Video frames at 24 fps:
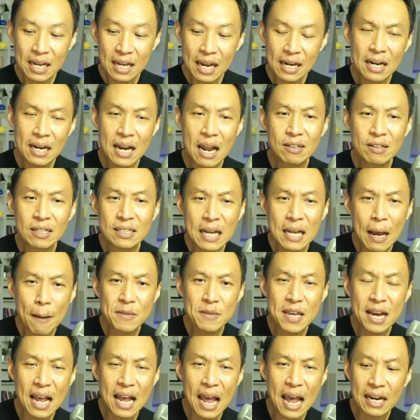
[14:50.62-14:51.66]
งั้นแล้วจะ
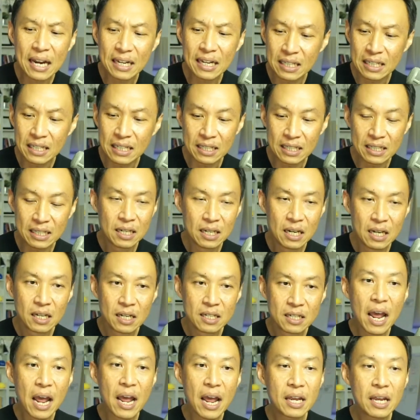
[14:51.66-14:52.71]
ทำยังไงดี
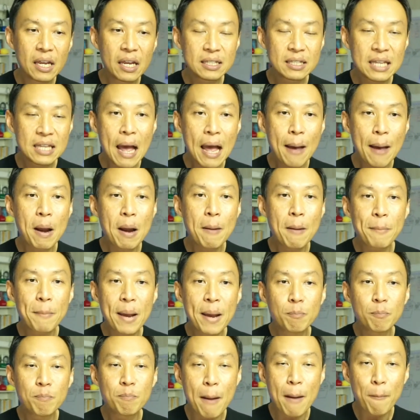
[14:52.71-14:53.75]
ในถ้ามัน
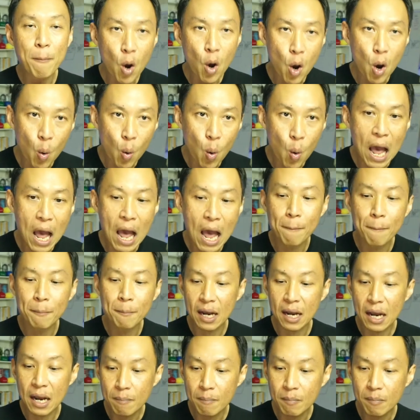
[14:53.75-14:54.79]
เป็นแบบข้อความ
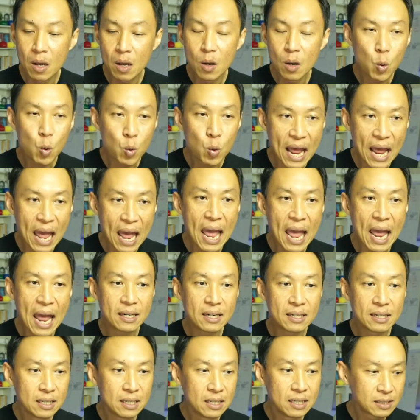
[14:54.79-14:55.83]
นะครับคุณแอน
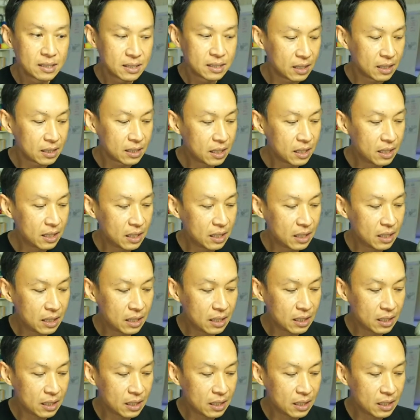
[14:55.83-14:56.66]
สิ่งที่